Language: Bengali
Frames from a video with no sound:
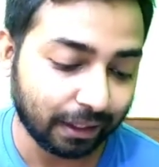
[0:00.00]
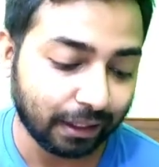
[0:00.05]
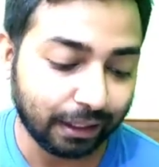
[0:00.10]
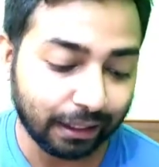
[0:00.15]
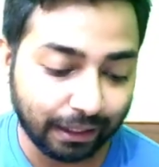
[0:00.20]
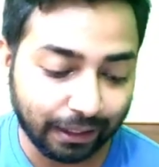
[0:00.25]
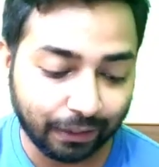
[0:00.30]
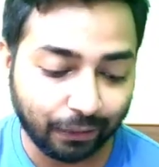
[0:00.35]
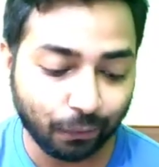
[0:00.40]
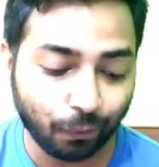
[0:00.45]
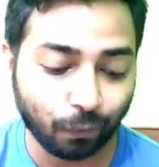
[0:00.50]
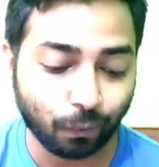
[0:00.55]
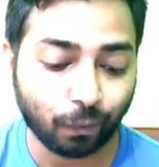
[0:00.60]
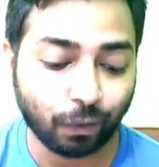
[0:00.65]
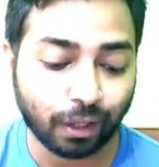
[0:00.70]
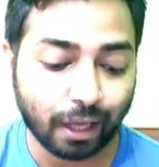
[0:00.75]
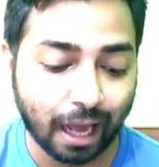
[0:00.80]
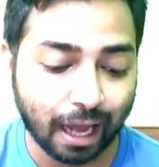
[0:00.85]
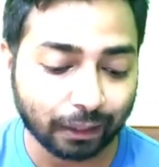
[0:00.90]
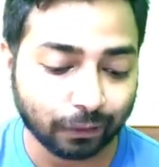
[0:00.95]
হিরো
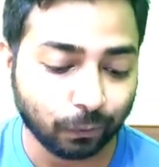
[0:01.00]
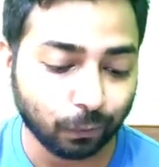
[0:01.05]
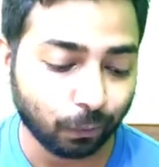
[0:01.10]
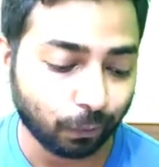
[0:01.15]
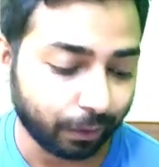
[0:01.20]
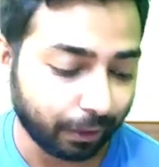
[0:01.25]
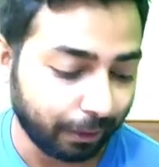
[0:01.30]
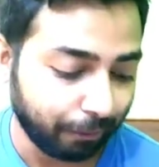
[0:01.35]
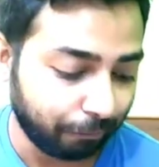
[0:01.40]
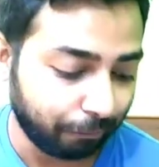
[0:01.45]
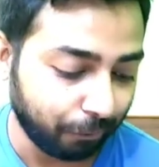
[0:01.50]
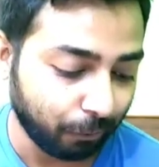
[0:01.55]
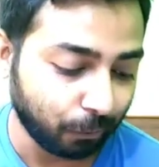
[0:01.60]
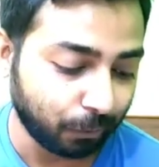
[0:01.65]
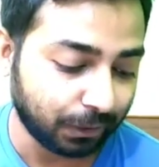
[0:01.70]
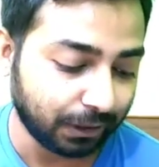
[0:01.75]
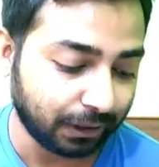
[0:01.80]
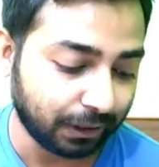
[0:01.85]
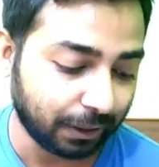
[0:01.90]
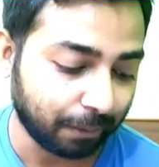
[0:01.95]
ঘাতক
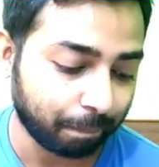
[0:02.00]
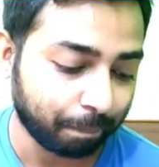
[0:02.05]
রিফিউজি